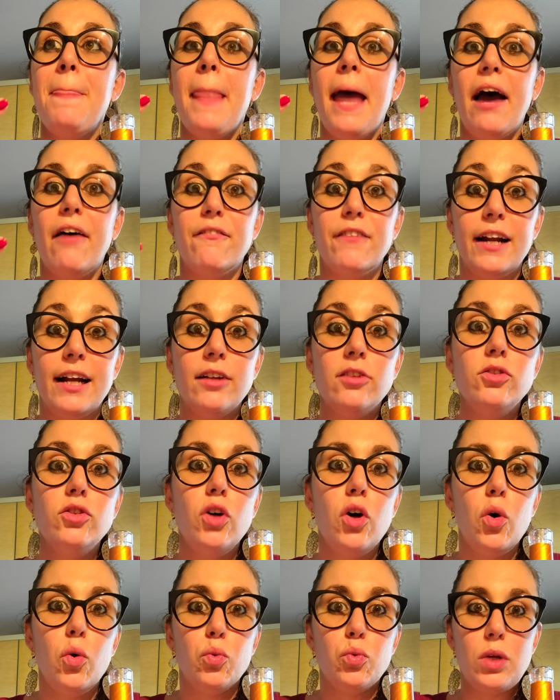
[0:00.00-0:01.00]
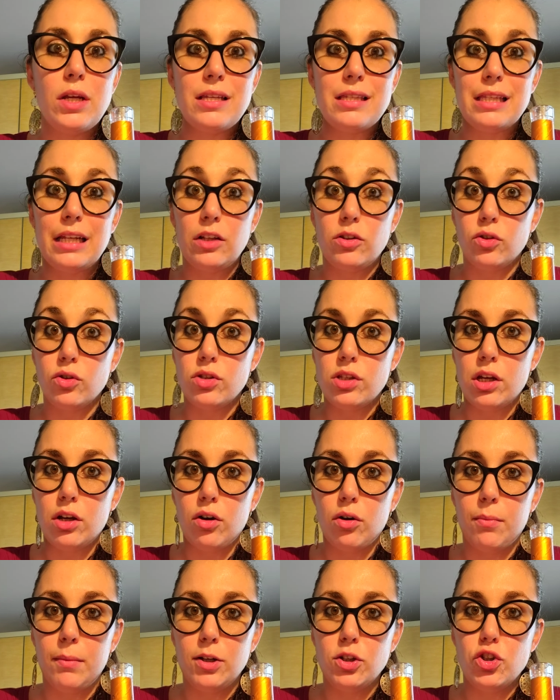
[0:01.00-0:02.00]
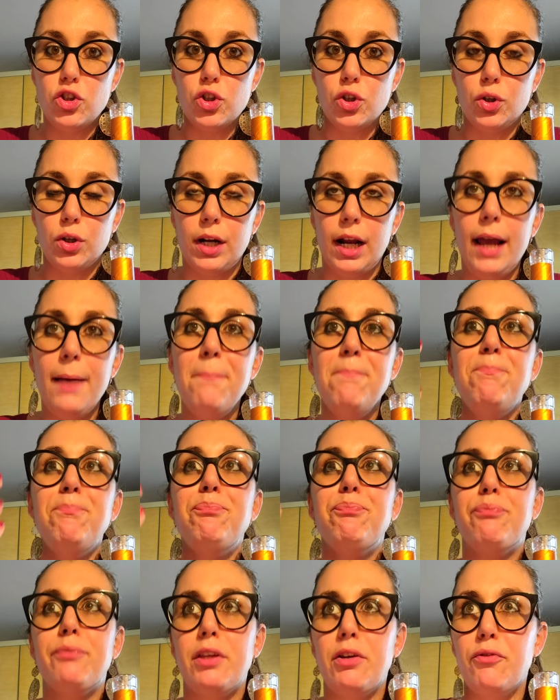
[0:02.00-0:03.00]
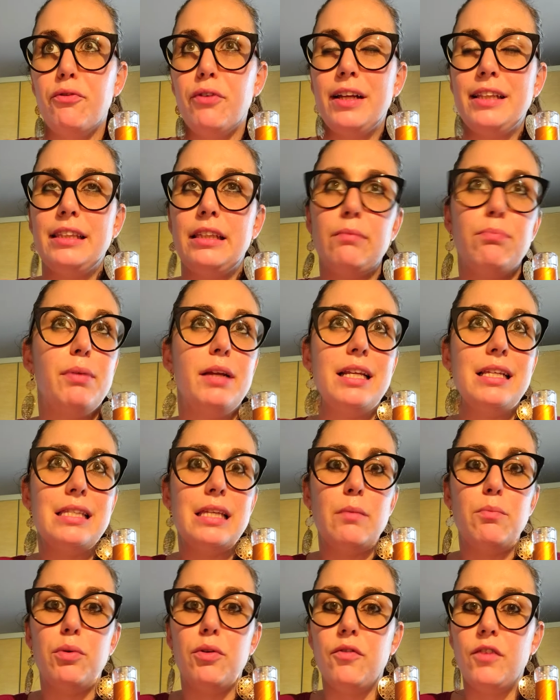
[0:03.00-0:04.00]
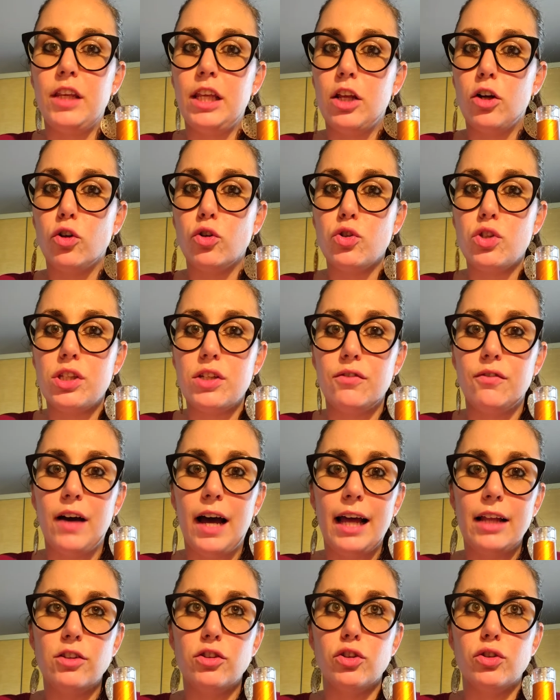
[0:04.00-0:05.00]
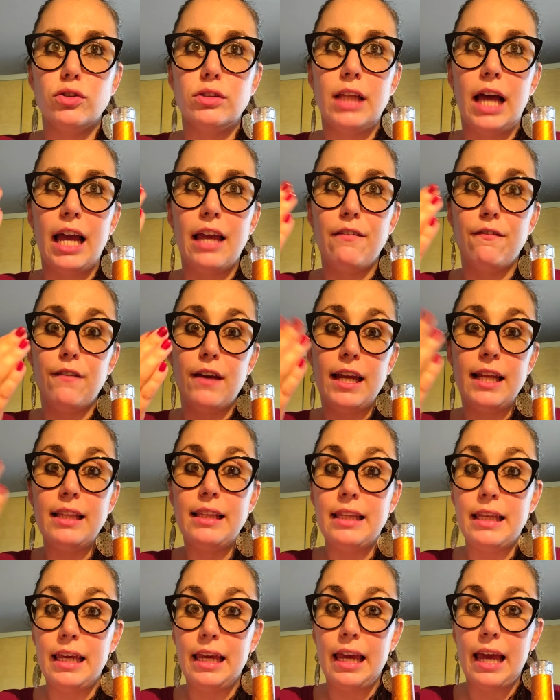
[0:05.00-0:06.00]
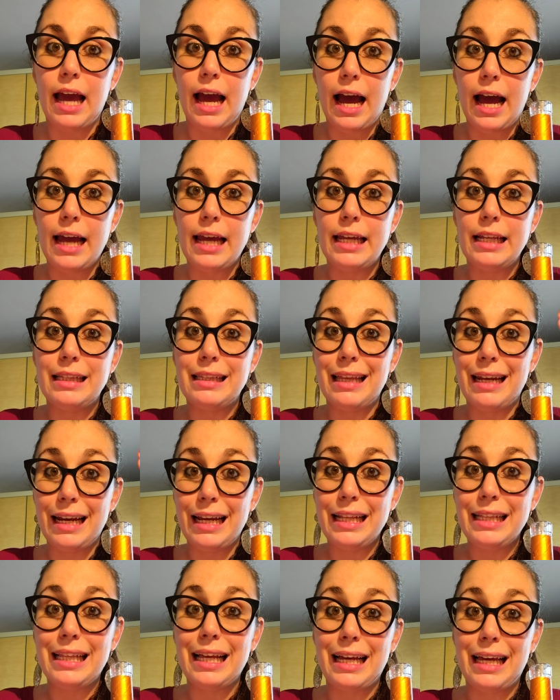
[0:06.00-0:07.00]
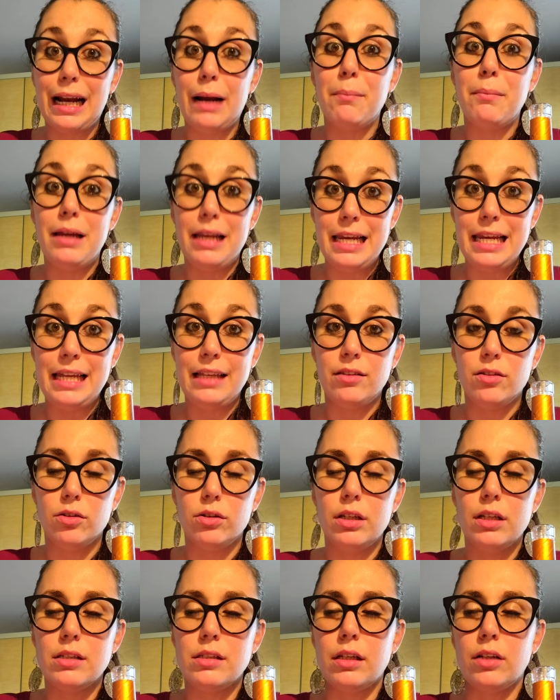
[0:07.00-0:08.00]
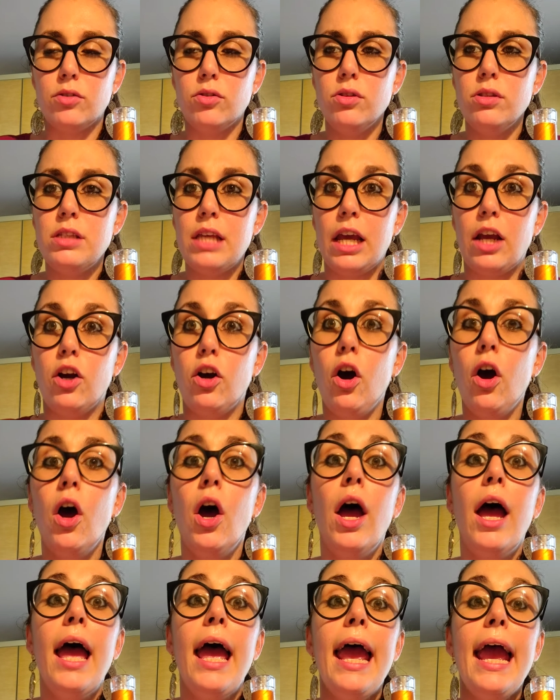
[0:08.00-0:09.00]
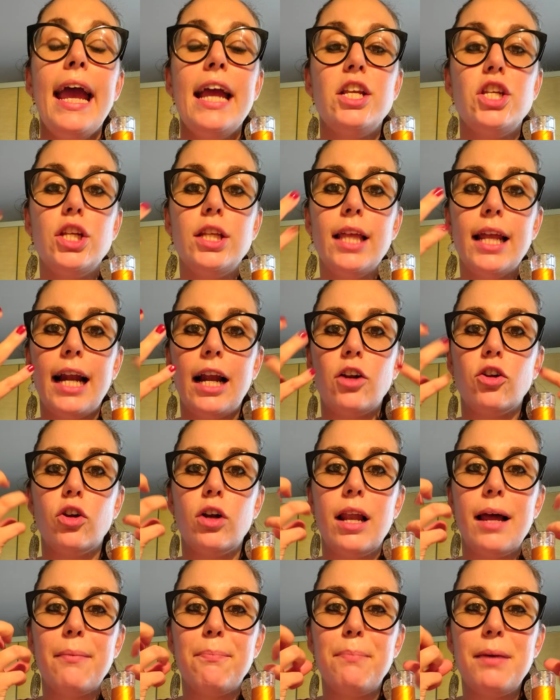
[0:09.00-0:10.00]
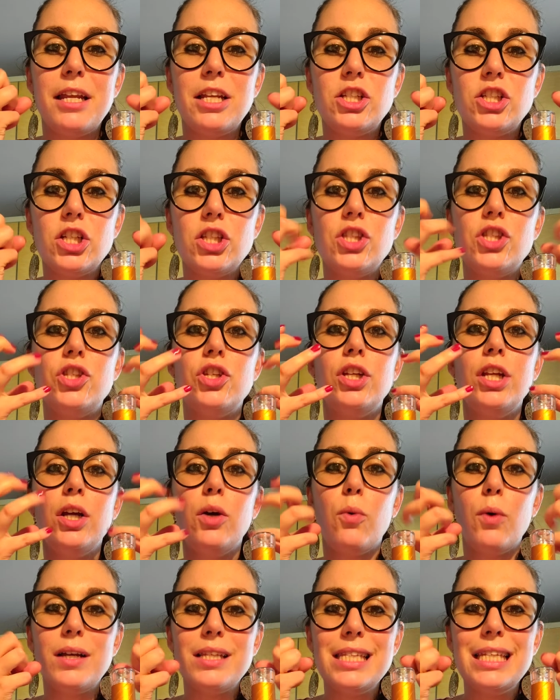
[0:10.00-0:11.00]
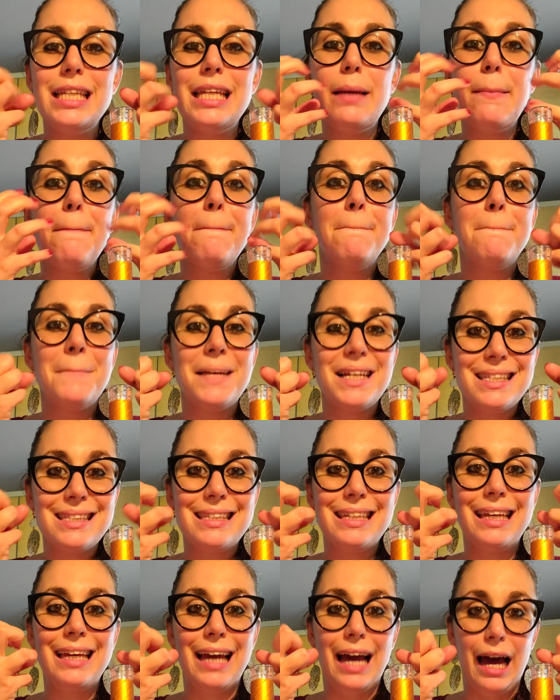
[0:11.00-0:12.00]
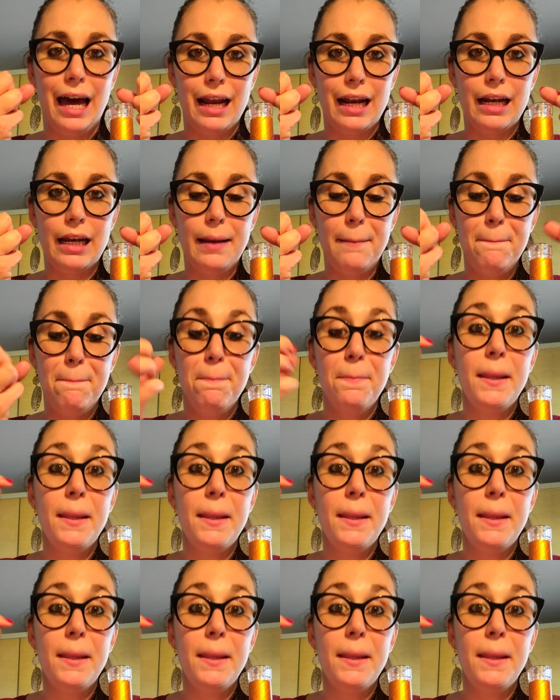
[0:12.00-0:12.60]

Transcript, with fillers: avranno un estratto secco maggiore. Infatti, per esempio, i vini rossi vanno dai 20 ai 30 grammi litro di estratto secco e ci daranno la percezione quasi di masticarli